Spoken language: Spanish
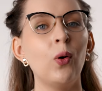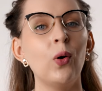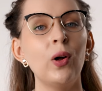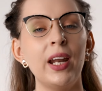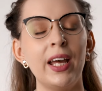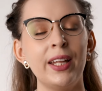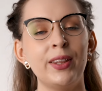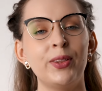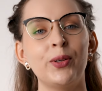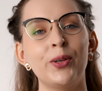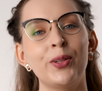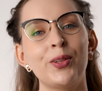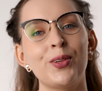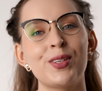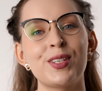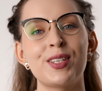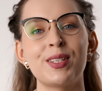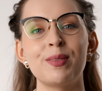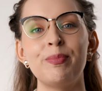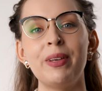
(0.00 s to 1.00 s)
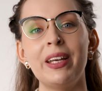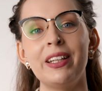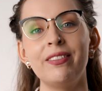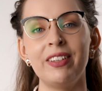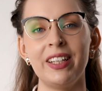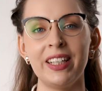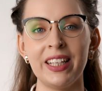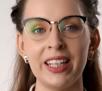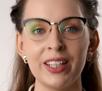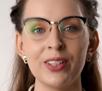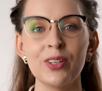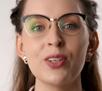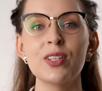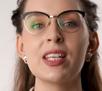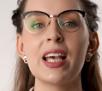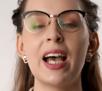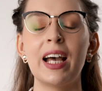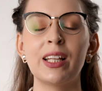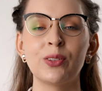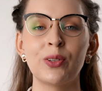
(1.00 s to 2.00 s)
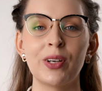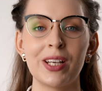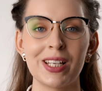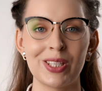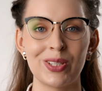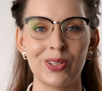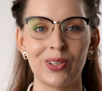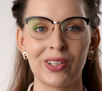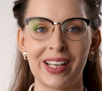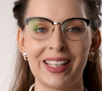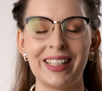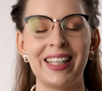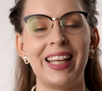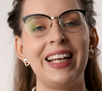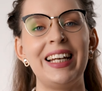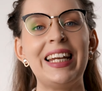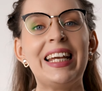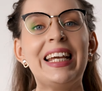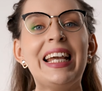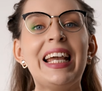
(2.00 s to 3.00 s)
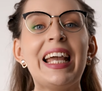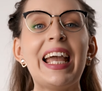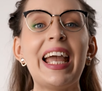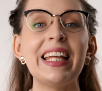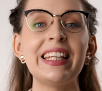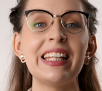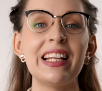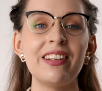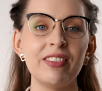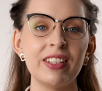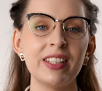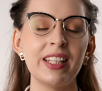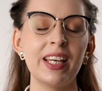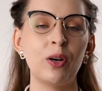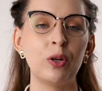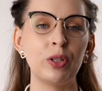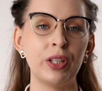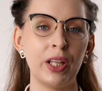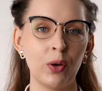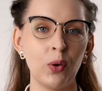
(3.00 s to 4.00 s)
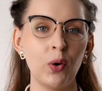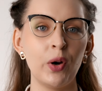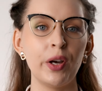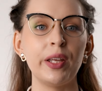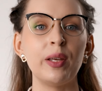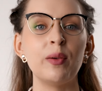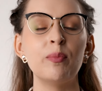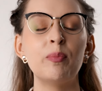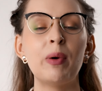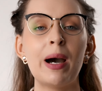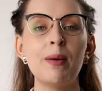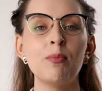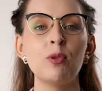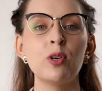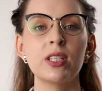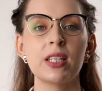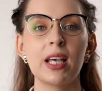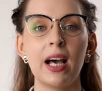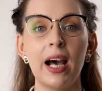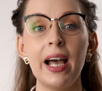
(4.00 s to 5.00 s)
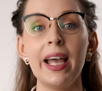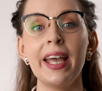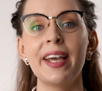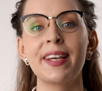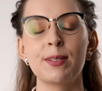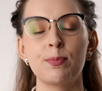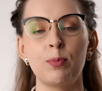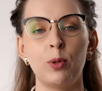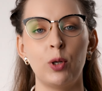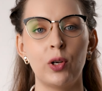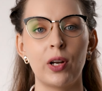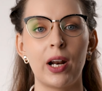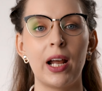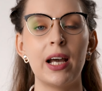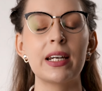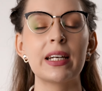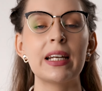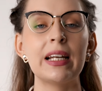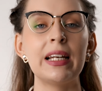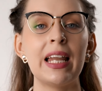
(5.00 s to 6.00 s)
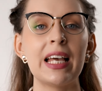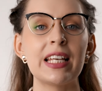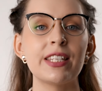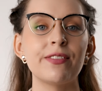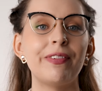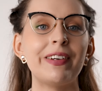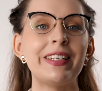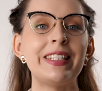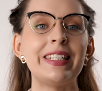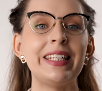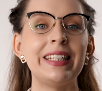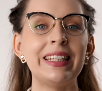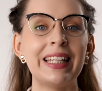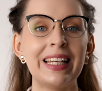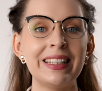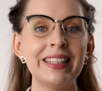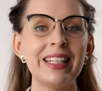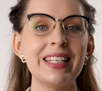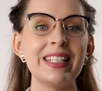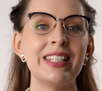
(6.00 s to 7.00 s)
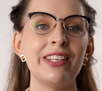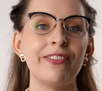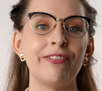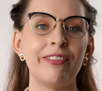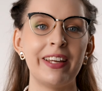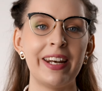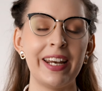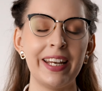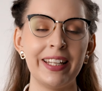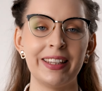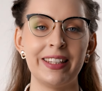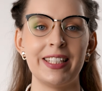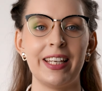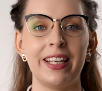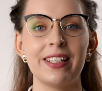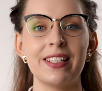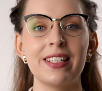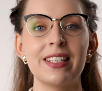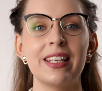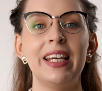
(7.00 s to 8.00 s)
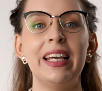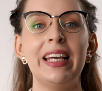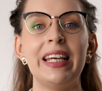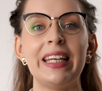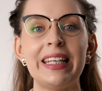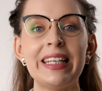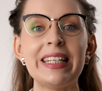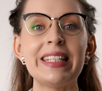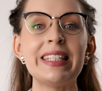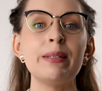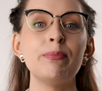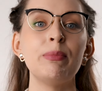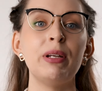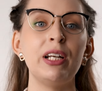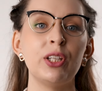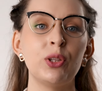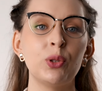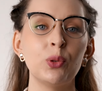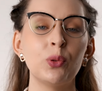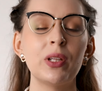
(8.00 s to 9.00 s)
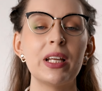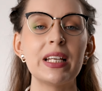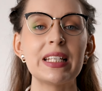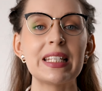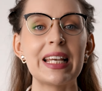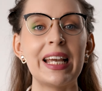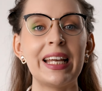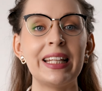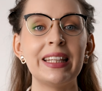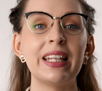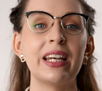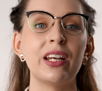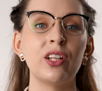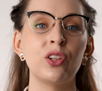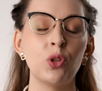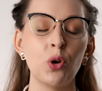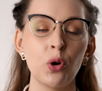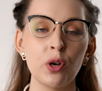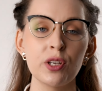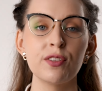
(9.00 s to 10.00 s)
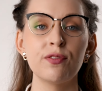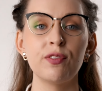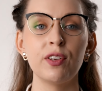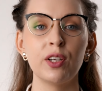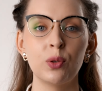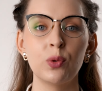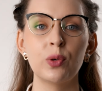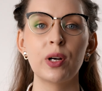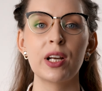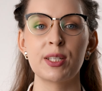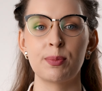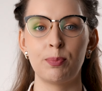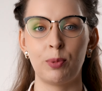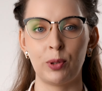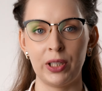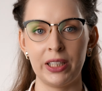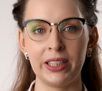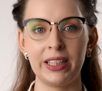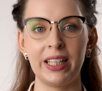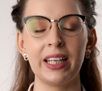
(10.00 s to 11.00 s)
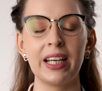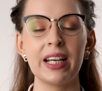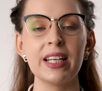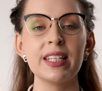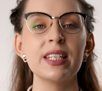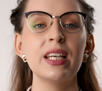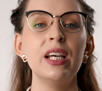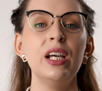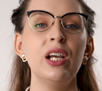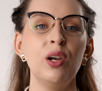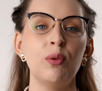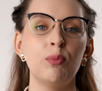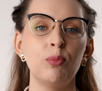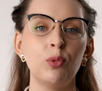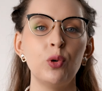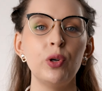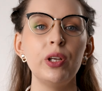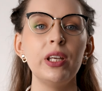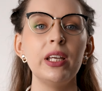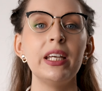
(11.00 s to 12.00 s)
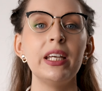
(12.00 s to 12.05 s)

Hola a todos, bienvenidos a nuestro canal. En el video de hoy vamos a explorar las fascinantes diferencias y similitudes entre dos figuras políticas muy